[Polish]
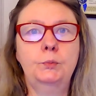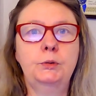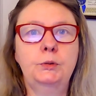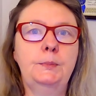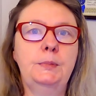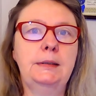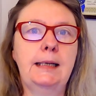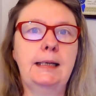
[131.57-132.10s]

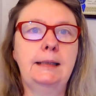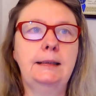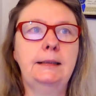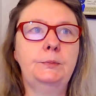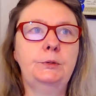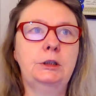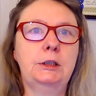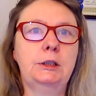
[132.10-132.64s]

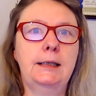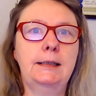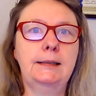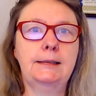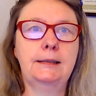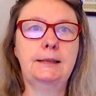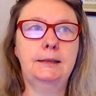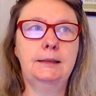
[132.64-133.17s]
przepisanych
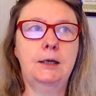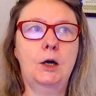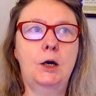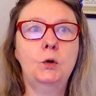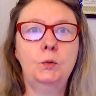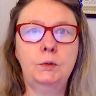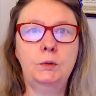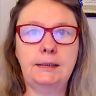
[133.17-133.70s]
przez y,
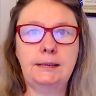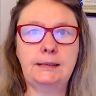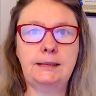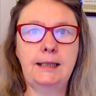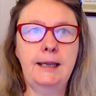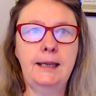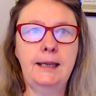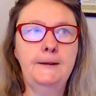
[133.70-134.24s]

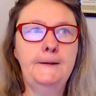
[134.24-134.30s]
okulistę.